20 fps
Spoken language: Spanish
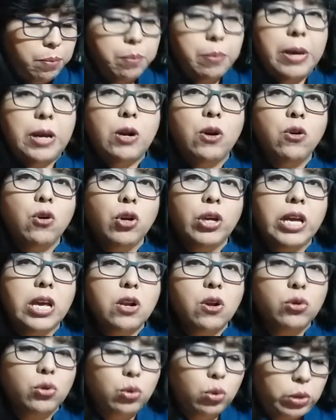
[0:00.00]
pero no
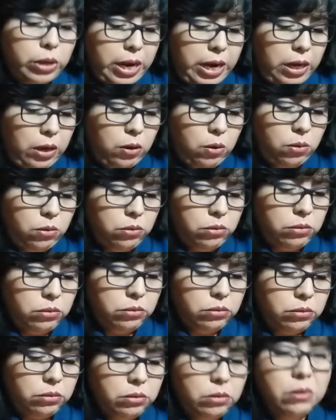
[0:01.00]
quiero tu reino.
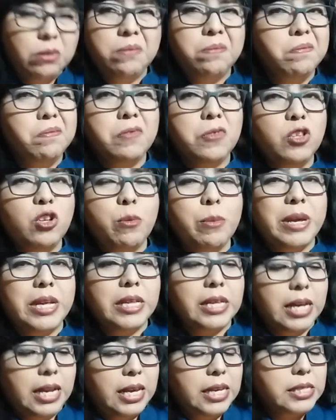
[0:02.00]
No me
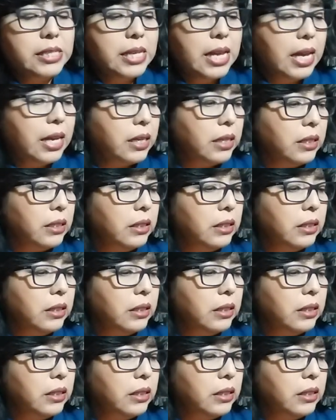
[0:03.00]
interesa.